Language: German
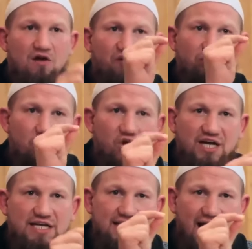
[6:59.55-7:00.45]
von
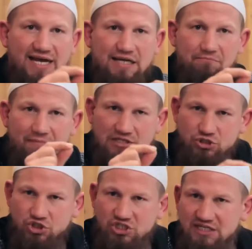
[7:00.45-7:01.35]
irgendeinem
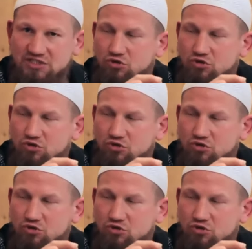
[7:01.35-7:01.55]
Menschen,